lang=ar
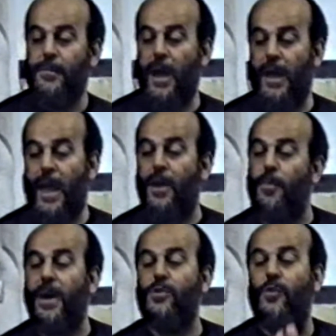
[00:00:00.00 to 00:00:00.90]
آه لانه
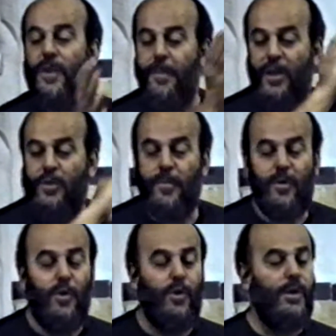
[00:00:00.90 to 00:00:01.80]
برضه في بعضهم
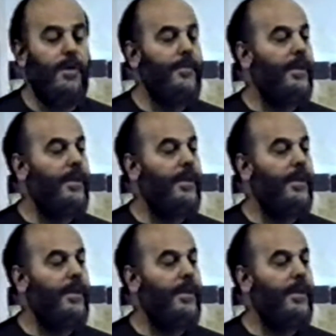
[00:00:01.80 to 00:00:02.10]
بقول